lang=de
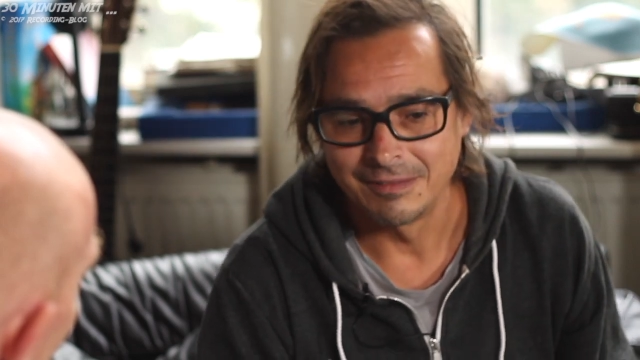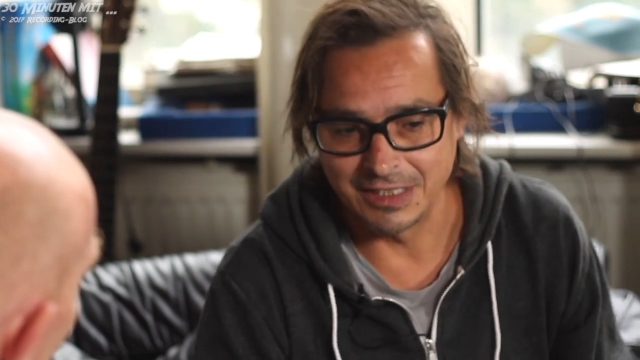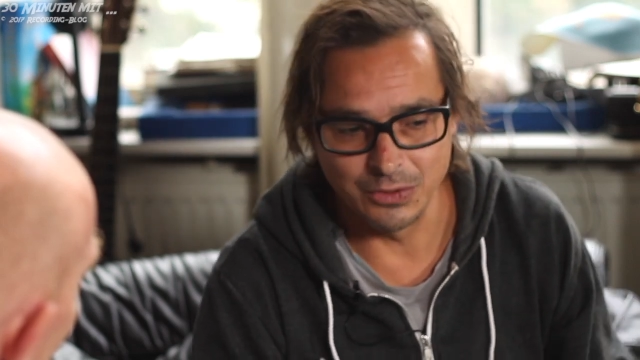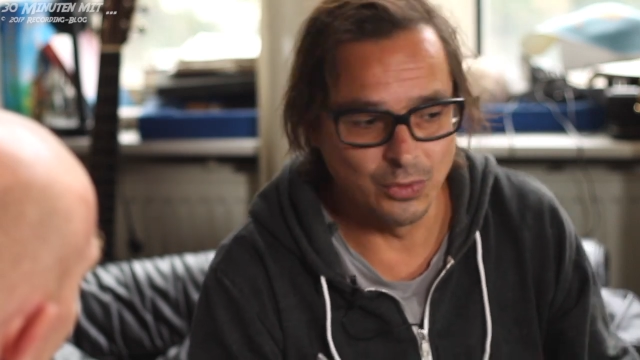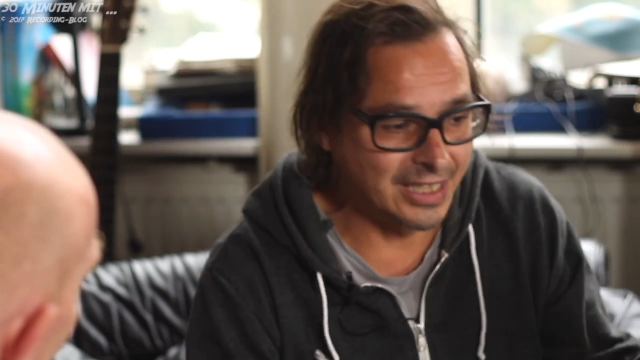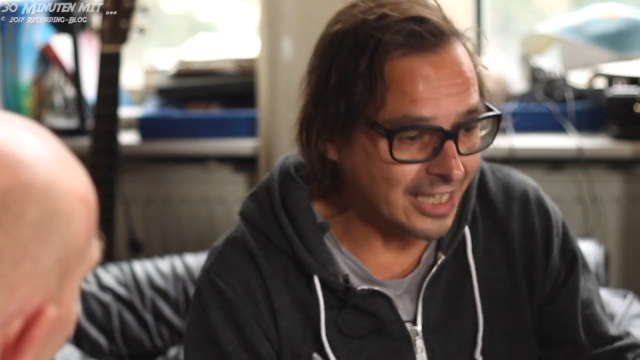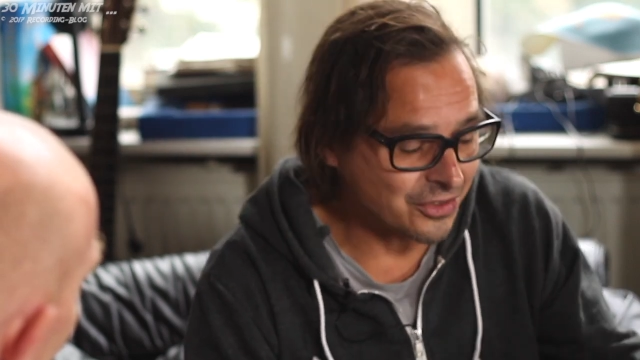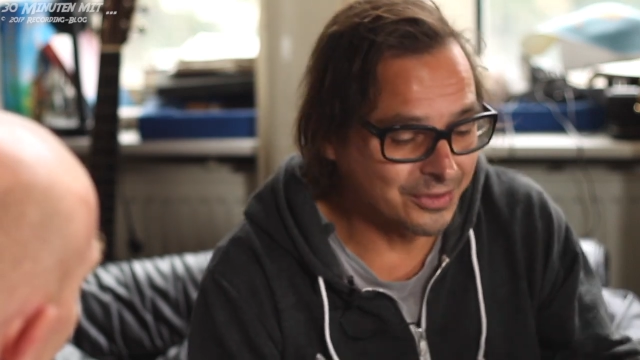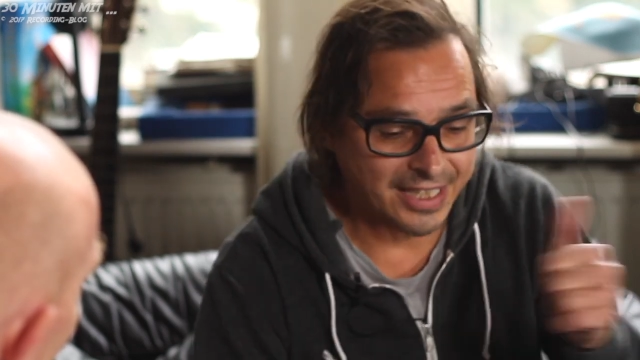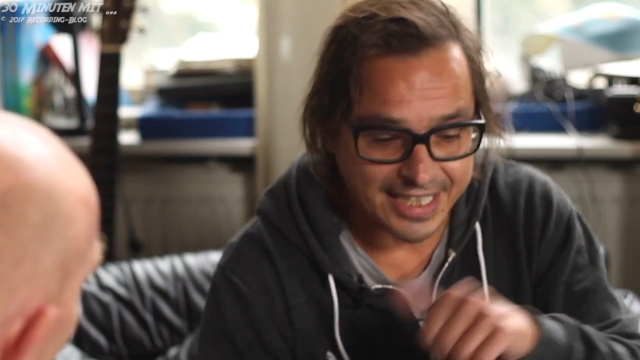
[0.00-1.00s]
Wenn du nur
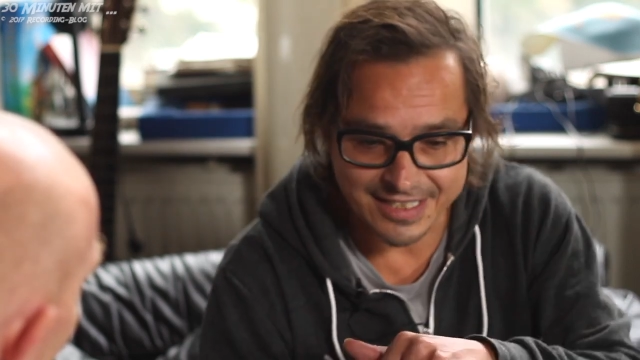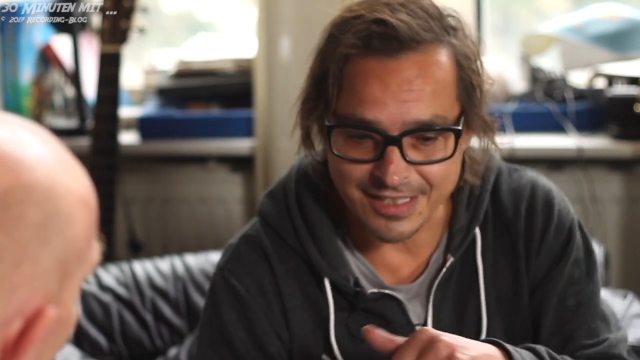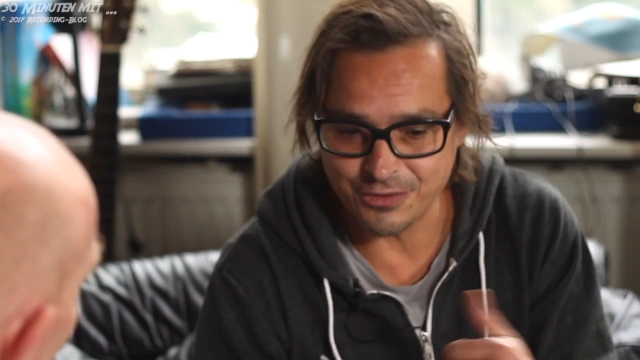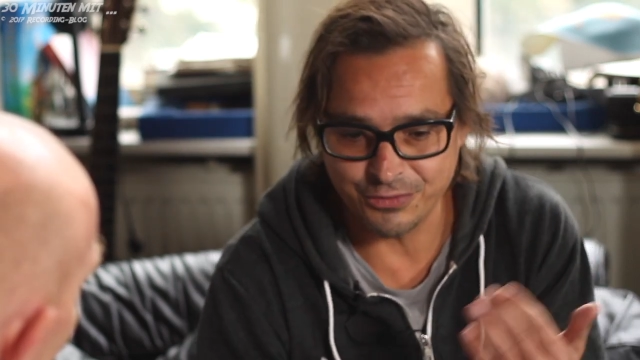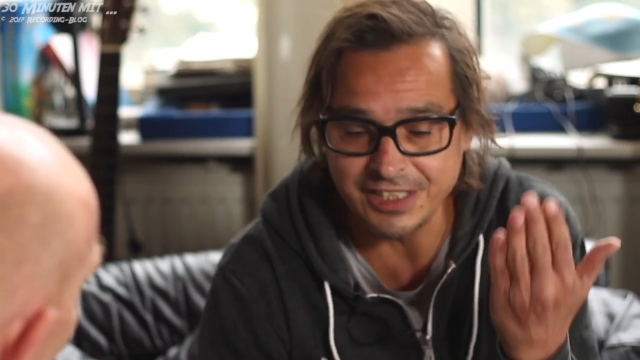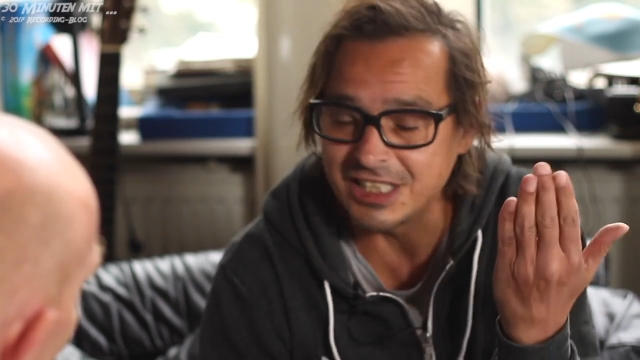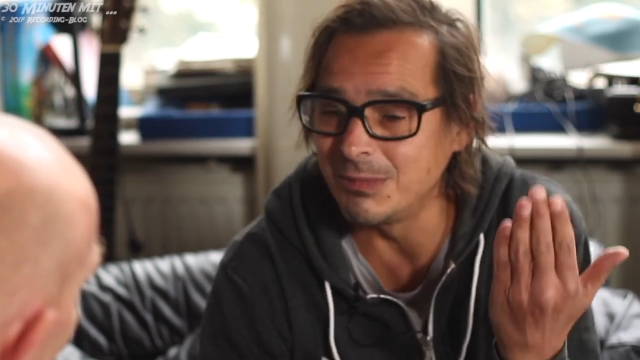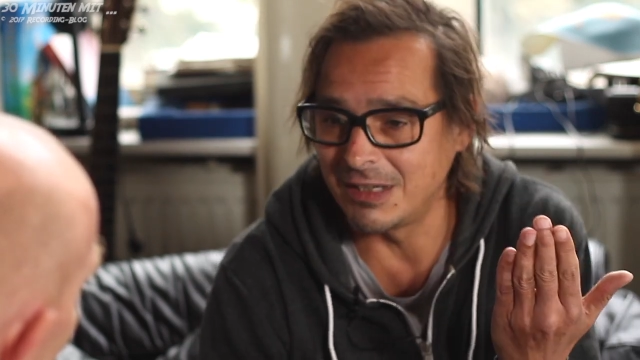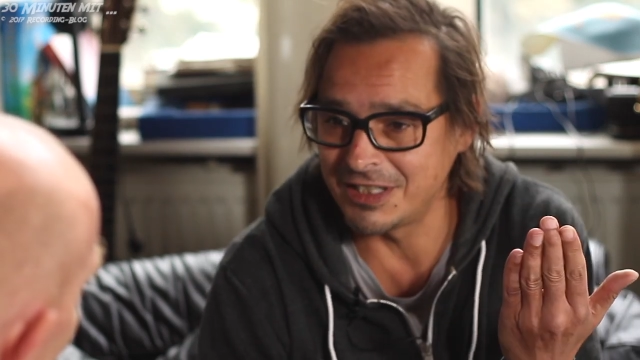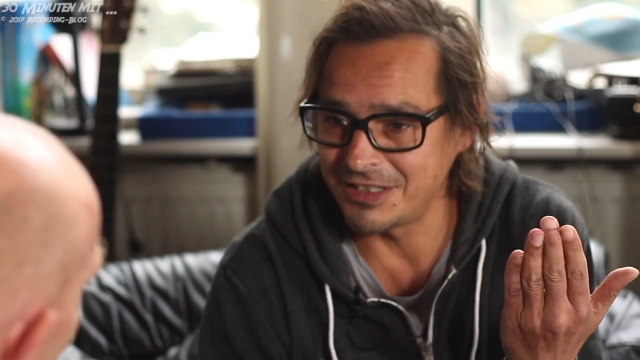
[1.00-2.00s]
links und rechts hast, fehlt
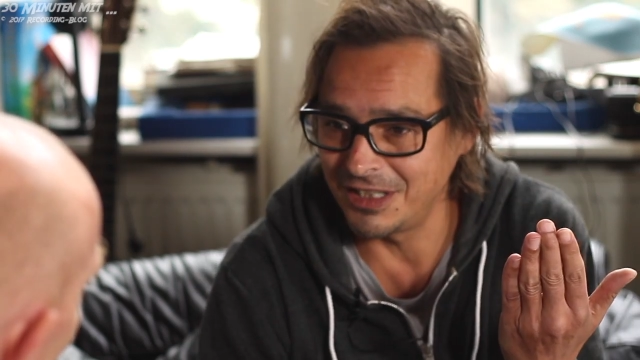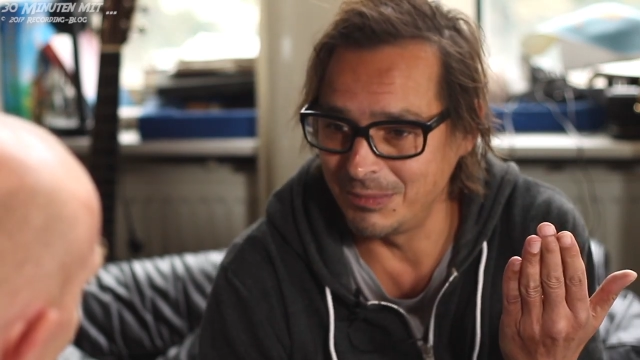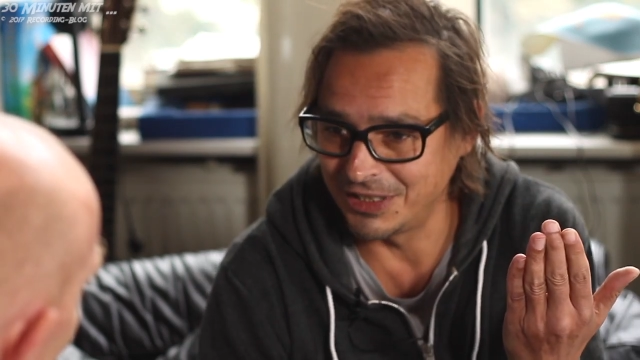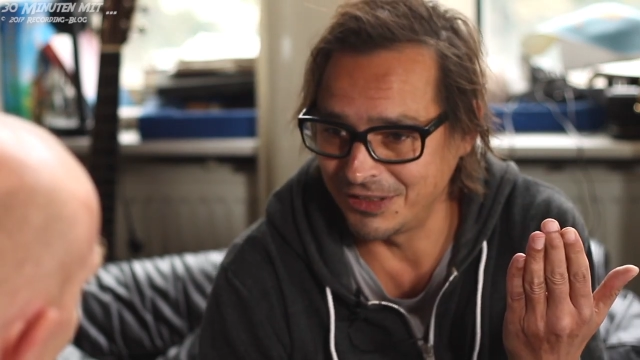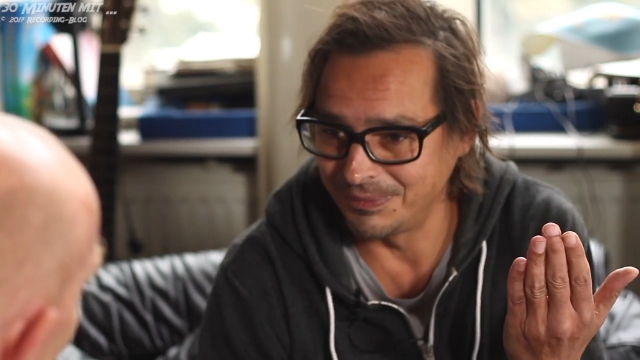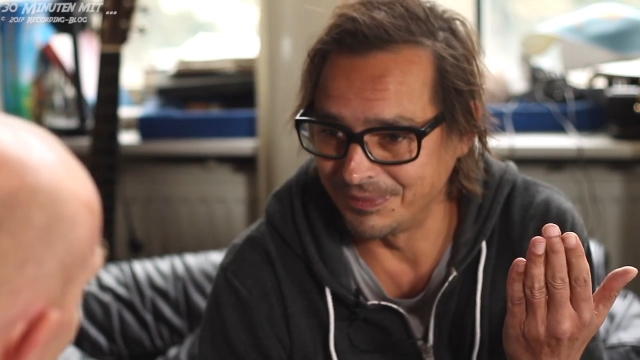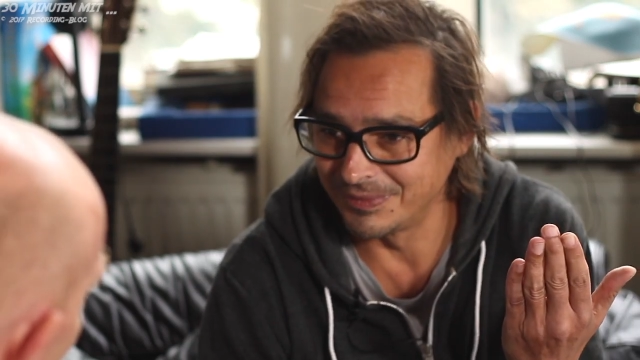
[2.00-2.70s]
immer was in der Mitte.